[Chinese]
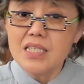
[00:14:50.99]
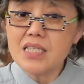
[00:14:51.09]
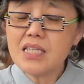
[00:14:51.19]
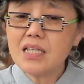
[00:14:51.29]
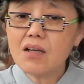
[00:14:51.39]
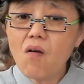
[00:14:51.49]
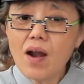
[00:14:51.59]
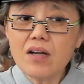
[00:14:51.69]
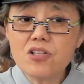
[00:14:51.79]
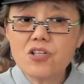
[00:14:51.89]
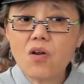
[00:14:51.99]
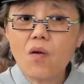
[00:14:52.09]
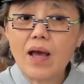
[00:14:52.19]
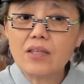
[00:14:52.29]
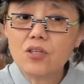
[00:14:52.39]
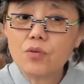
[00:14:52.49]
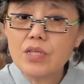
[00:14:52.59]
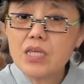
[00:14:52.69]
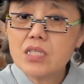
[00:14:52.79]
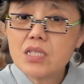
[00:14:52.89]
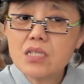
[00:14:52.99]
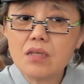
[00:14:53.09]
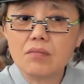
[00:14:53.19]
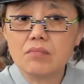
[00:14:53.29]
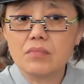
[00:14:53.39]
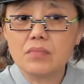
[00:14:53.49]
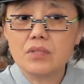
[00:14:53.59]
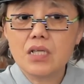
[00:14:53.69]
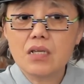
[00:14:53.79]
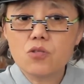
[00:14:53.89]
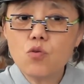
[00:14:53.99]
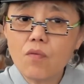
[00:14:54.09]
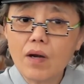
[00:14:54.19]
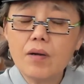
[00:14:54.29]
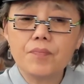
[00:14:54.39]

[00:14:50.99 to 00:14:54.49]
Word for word: 记得高二的时候啊，有一次这个作文，